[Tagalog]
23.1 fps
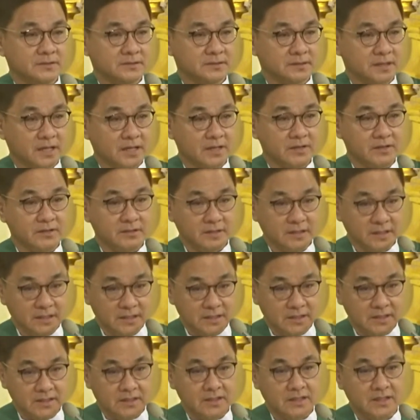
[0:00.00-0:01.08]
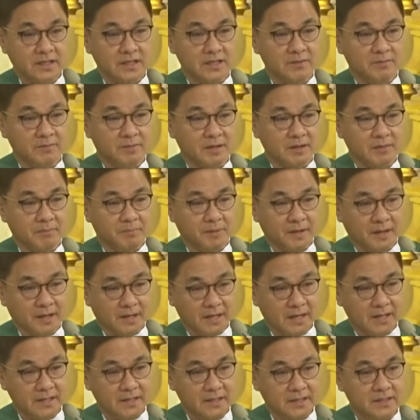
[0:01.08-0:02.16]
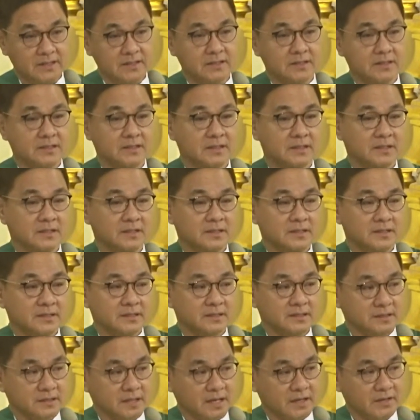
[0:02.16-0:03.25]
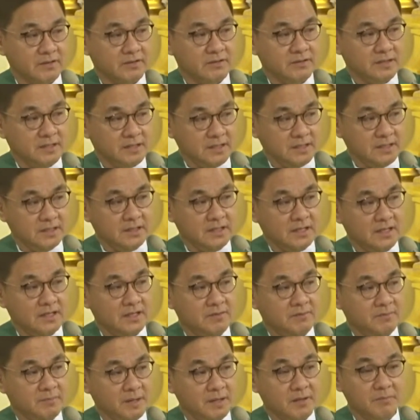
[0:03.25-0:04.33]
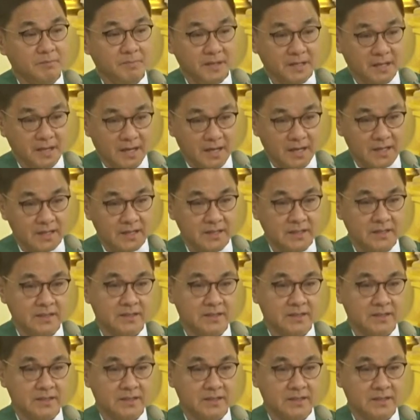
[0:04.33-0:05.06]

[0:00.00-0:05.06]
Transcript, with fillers: Tayo din ay magpakain. Tayo din ay magbigay.